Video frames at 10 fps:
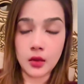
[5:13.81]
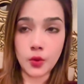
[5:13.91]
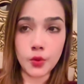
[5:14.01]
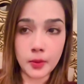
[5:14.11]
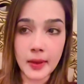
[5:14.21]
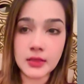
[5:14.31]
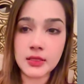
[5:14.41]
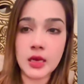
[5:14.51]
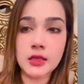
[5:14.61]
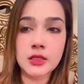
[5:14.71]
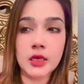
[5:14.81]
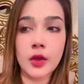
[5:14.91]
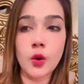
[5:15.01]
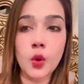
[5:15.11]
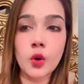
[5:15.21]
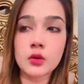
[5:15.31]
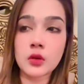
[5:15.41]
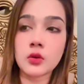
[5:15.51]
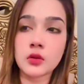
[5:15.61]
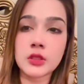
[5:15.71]
কোনো বাচ্চা সে হোক
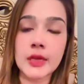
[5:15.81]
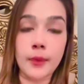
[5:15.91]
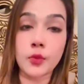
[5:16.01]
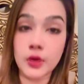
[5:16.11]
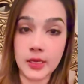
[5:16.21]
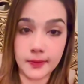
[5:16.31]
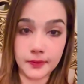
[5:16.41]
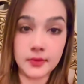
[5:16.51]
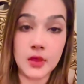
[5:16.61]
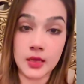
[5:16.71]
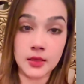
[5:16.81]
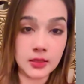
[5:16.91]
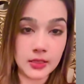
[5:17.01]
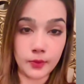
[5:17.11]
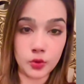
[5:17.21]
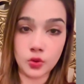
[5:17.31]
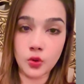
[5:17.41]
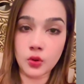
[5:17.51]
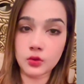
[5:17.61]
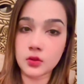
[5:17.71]
যেমনই দেখতে যেমন হোক